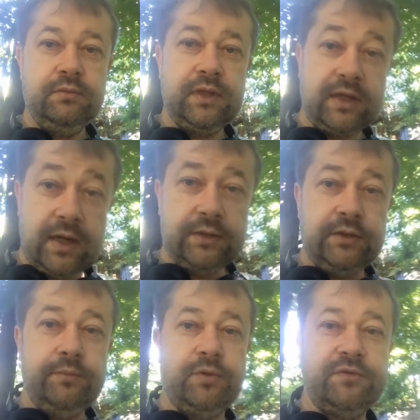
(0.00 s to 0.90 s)

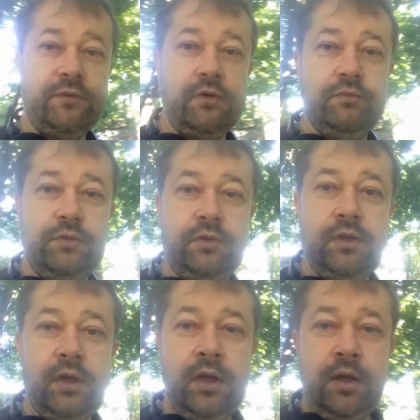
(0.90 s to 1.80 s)
nagranie, pozwolą mi
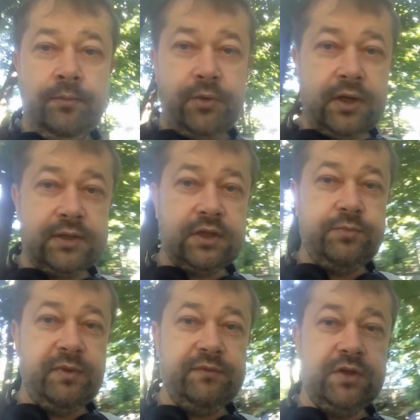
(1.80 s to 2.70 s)

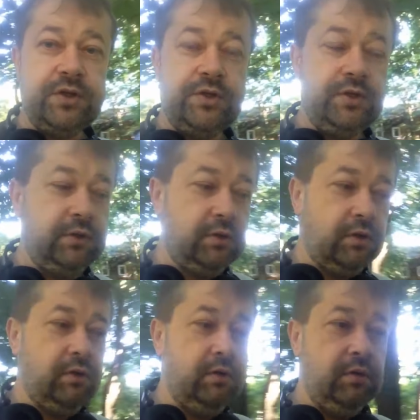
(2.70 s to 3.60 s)
pokazać pewne rzeczy,
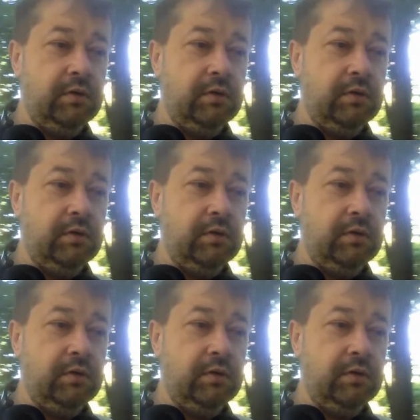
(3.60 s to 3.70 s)
to,